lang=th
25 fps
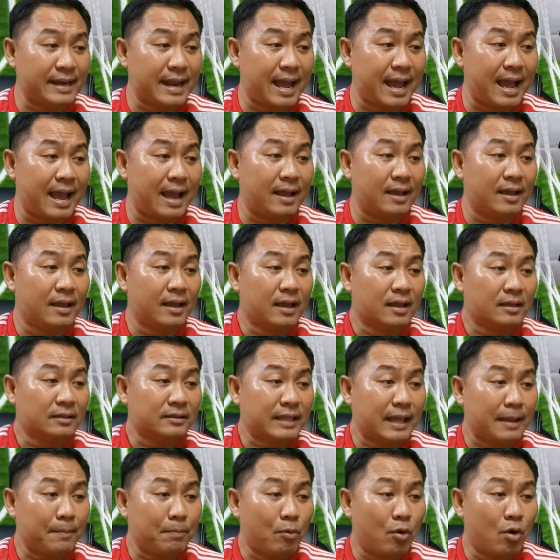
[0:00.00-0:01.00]
หน้า
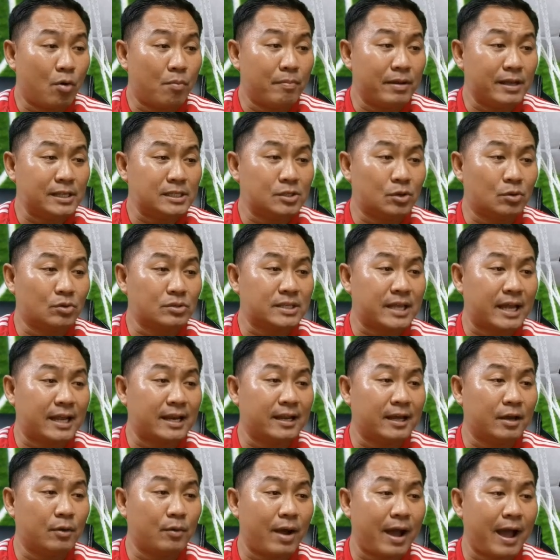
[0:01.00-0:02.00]
แต่ผมไม่สงสัย
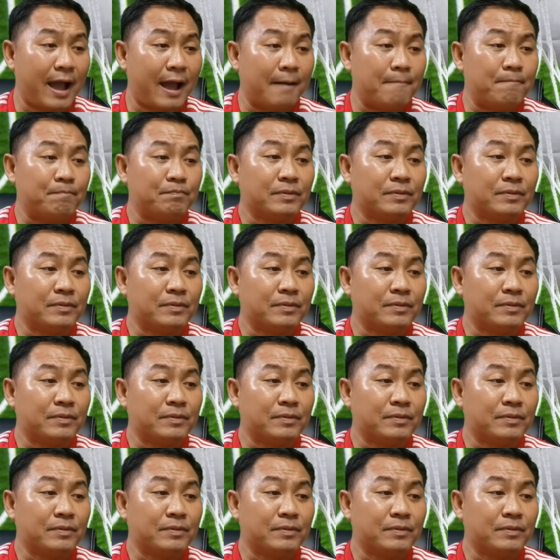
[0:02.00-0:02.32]
เลยว่า